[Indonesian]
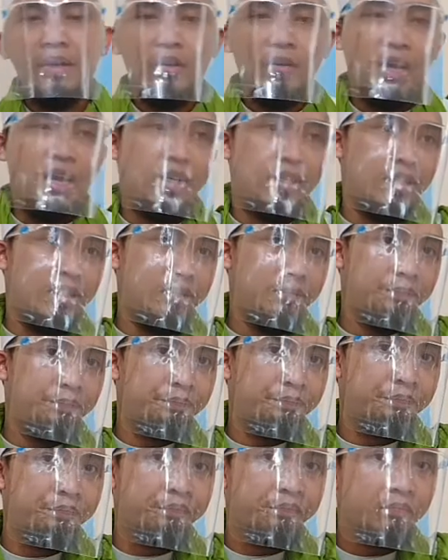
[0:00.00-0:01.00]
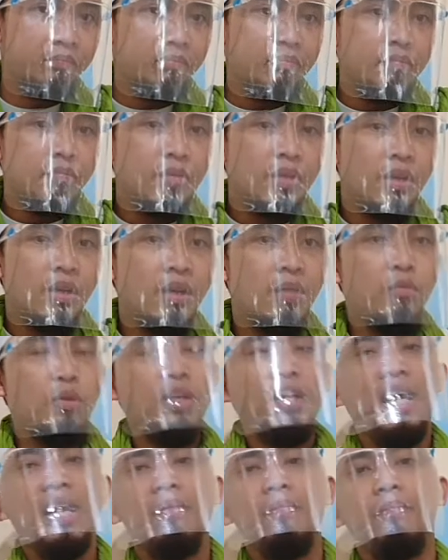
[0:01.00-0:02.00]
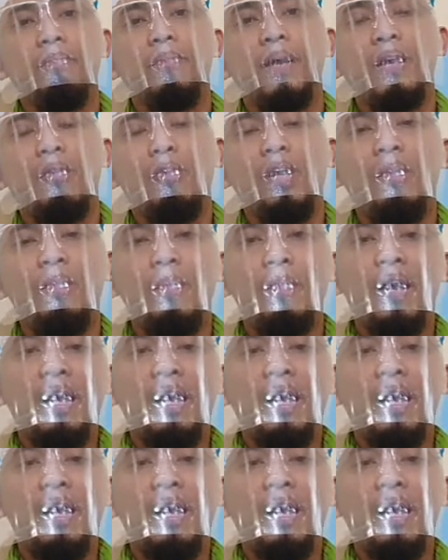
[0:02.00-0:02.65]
menolaknya. Kemudian para ulama